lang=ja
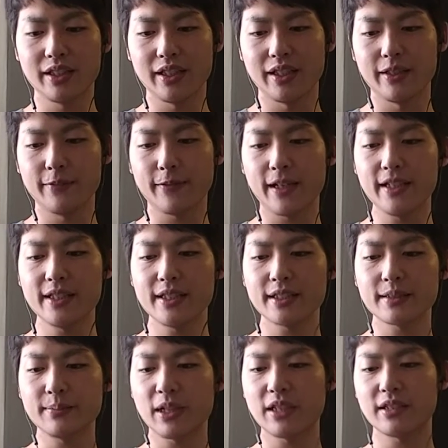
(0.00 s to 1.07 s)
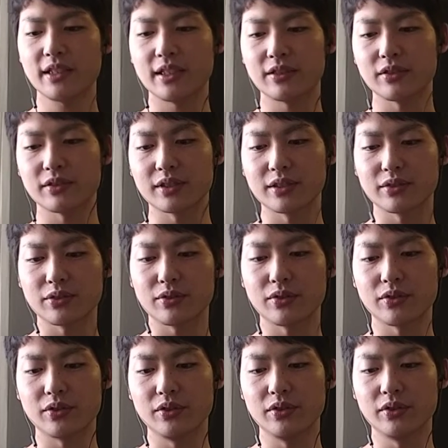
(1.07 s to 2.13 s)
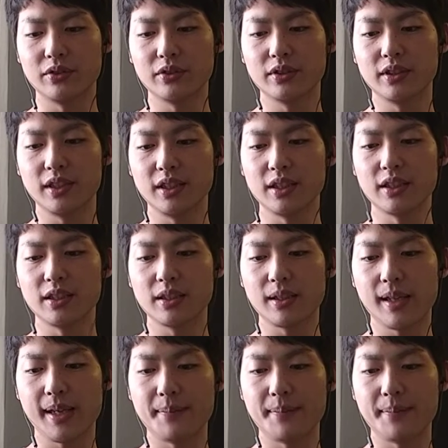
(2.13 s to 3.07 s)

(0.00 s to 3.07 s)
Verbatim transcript: えー、ファイナンスマグネットっていうところに、